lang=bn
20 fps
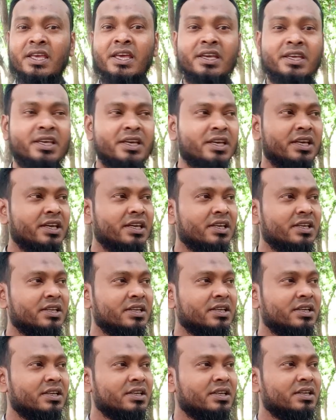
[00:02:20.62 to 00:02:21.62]
কে কি
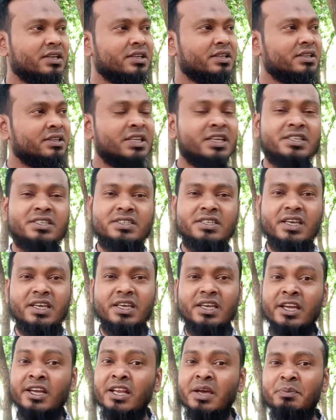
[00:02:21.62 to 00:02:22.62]
দিচ্ছে
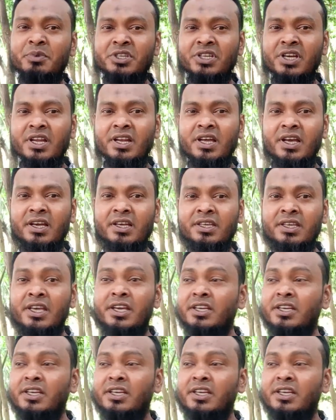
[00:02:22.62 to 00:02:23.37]
এটা বিষয় না